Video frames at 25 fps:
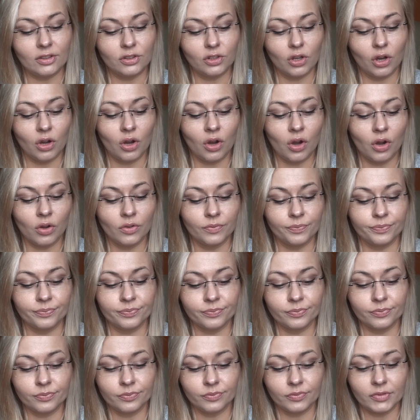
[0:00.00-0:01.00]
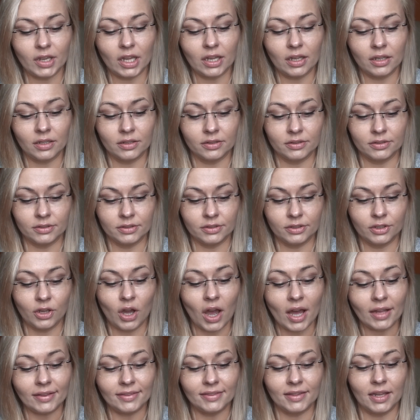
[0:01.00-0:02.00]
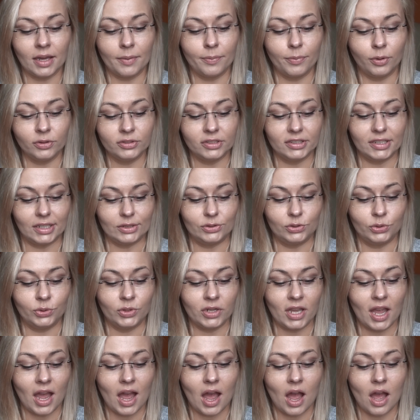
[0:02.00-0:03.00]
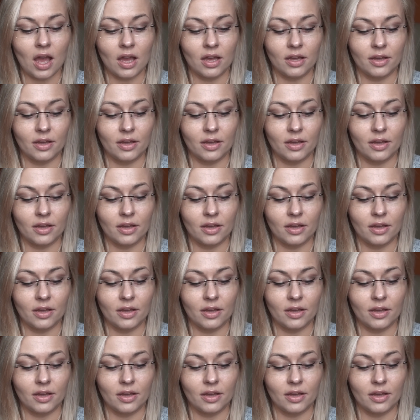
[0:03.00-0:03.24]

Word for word: to mm, Joanna Body Naturia